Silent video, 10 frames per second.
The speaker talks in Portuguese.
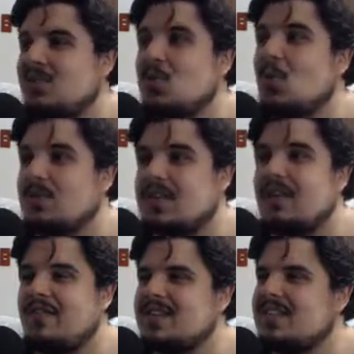e esse jogo
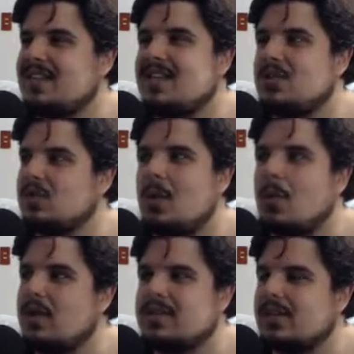consegue fazer isso, que é
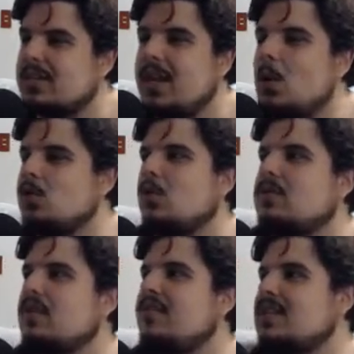uma coisa que acho que nenhum outro jogo
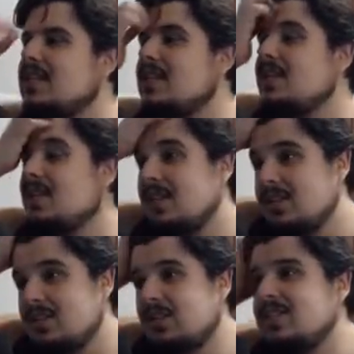conseguiu fazer,
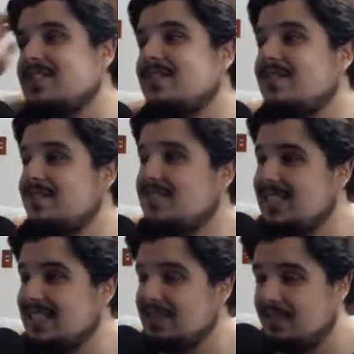te
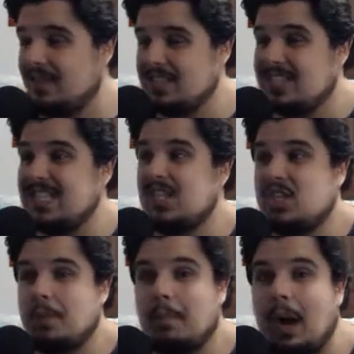fazer
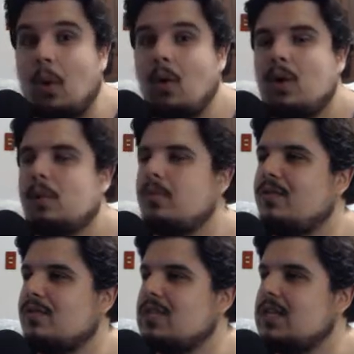sentir mal por
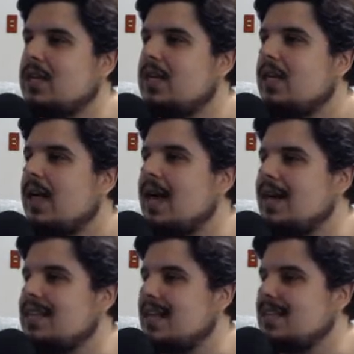você
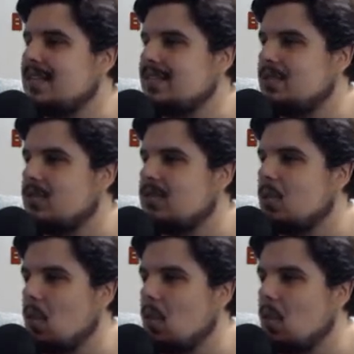realizar essas ações